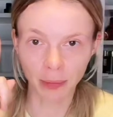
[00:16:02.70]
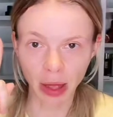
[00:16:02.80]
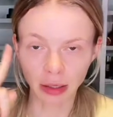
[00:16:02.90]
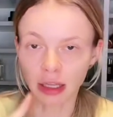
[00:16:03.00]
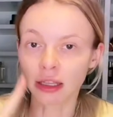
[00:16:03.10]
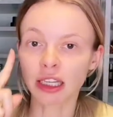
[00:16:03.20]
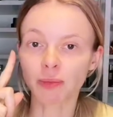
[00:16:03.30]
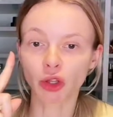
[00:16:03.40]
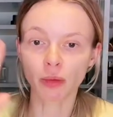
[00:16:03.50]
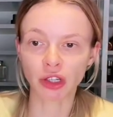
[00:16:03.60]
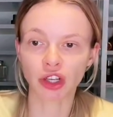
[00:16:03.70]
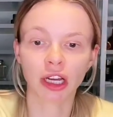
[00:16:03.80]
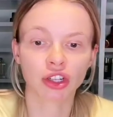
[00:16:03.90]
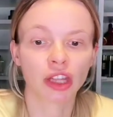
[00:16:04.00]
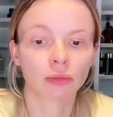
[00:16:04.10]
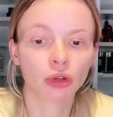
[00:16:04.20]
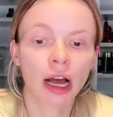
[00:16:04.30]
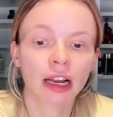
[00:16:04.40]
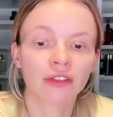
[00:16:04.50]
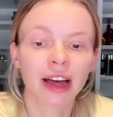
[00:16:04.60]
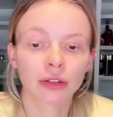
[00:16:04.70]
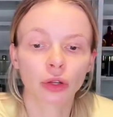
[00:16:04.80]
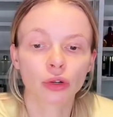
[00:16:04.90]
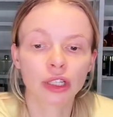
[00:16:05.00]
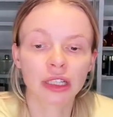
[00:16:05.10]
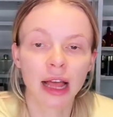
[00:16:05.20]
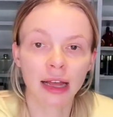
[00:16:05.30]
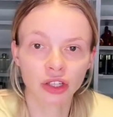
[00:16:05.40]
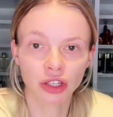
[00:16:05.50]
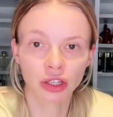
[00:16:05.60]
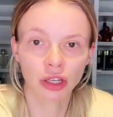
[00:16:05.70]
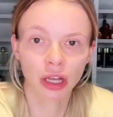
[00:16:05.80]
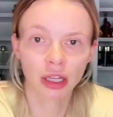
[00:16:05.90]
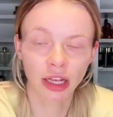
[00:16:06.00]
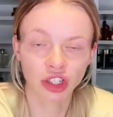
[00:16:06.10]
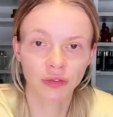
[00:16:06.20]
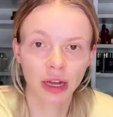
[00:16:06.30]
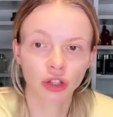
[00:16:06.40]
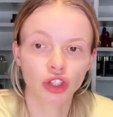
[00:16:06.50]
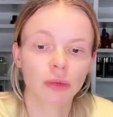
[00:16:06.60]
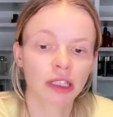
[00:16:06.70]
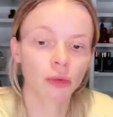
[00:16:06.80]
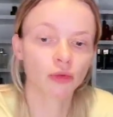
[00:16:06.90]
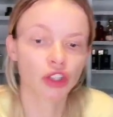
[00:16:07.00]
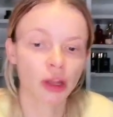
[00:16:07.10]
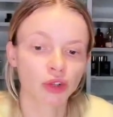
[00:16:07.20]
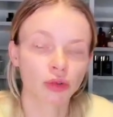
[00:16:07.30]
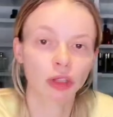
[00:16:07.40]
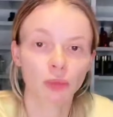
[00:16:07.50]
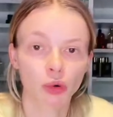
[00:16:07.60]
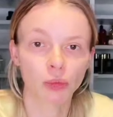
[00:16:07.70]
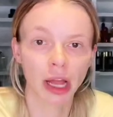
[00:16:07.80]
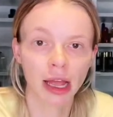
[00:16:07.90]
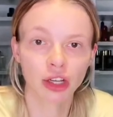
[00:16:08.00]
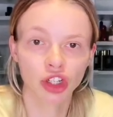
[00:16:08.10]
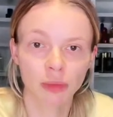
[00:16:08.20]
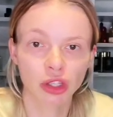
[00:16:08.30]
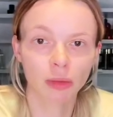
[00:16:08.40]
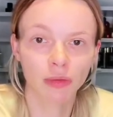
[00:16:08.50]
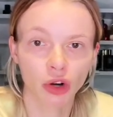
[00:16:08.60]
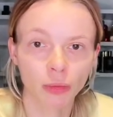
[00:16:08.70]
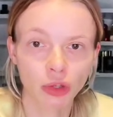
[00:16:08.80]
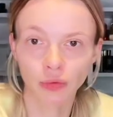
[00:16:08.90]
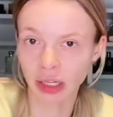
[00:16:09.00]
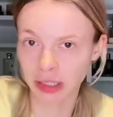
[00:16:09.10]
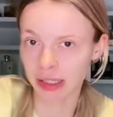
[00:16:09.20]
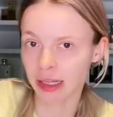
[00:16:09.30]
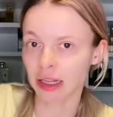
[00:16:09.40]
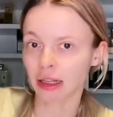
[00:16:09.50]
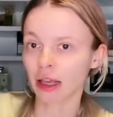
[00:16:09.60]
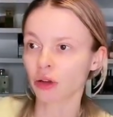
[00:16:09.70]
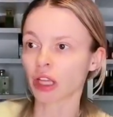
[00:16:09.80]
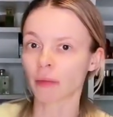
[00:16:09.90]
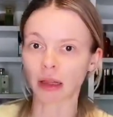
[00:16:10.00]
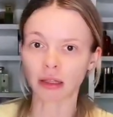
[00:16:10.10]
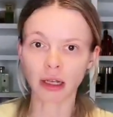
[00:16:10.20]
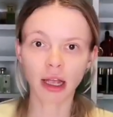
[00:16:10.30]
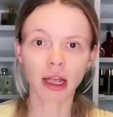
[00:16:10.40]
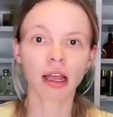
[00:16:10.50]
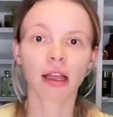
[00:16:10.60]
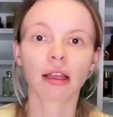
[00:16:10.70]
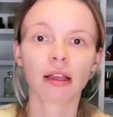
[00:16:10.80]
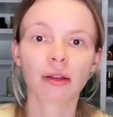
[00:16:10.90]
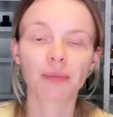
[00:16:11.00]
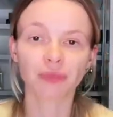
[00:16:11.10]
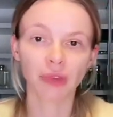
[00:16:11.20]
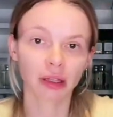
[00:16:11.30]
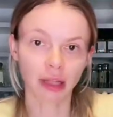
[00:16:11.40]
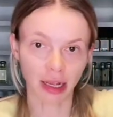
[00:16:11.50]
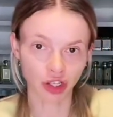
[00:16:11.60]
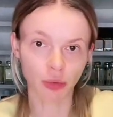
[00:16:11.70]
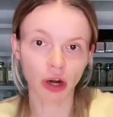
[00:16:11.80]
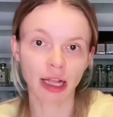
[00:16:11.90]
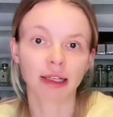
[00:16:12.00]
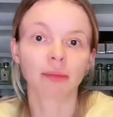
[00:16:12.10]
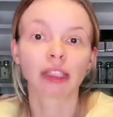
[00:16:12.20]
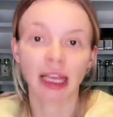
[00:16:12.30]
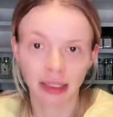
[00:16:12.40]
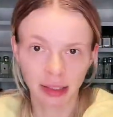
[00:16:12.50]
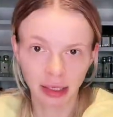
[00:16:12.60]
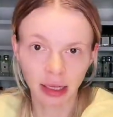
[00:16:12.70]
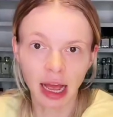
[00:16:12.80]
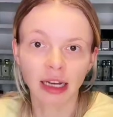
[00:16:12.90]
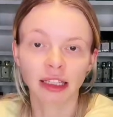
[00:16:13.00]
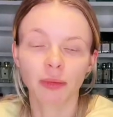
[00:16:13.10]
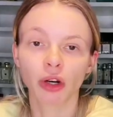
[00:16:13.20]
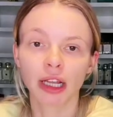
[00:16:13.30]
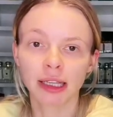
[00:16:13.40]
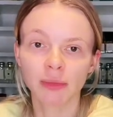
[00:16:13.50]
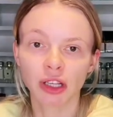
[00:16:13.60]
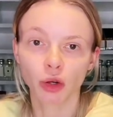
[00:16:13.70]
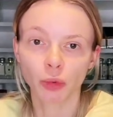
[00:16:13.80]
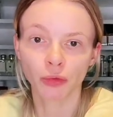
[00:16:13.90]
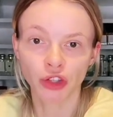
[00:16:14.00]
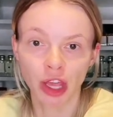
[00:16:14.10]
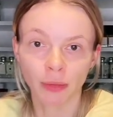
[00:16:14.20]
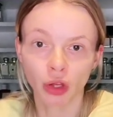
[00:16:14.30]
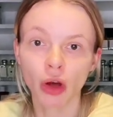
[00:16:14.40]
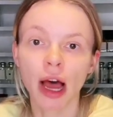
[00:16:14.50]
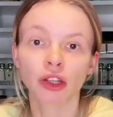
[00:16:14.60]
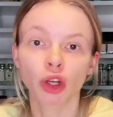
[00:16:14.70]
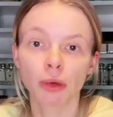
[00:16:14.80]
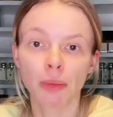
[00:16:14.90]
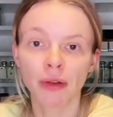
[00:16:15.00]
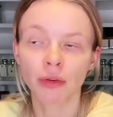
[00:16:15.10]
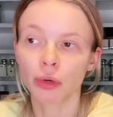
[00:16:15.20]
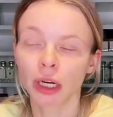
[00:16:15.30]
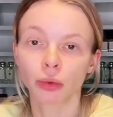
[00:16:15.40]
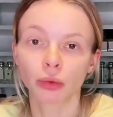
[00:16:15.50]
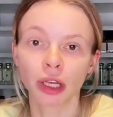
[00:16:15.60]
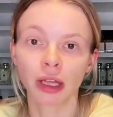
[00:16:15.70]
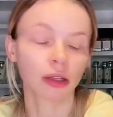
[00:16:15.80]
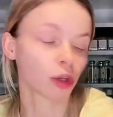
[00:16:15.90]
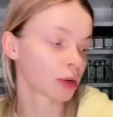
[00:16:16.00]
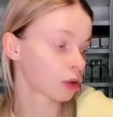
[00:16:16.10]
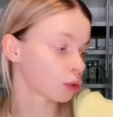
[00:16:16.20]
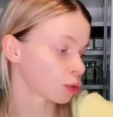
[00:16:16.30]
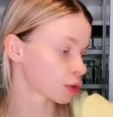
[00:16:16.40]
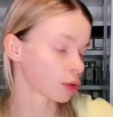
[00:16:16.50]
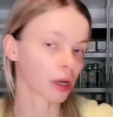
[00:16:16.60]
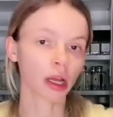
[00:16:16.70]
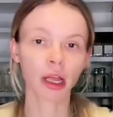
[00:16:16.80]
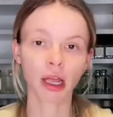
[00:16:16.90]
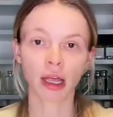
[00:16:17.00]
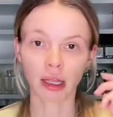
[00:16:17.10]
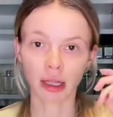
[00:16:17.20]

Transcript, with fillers: jest to zapach i nie spodoba się każdemu, ale warto go znać. Także warto sobie zamówić na przykład próbkę, żeby sobie wyrobić własne zdanie na jego temat. Um, także polecam testy, ale nie polecam zakupów ciemno, a Tobie Paweł gratuluję dobrego gustu.